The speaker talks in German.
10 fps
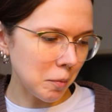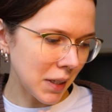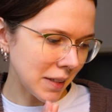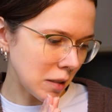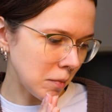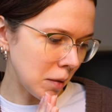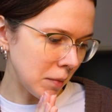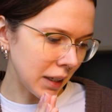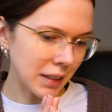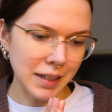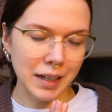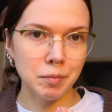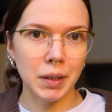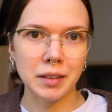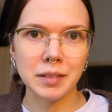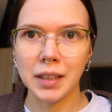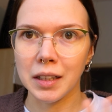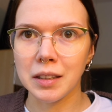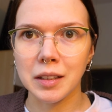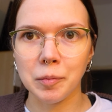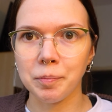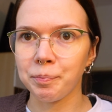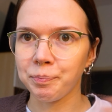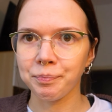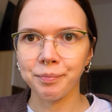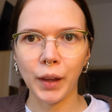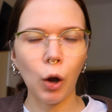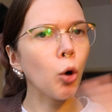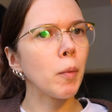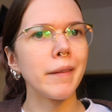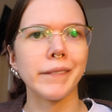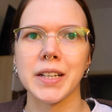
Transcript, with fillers: werde mich jetzt erstmal an meinen Karteikarten machen. Dann ähm, gucken wir mal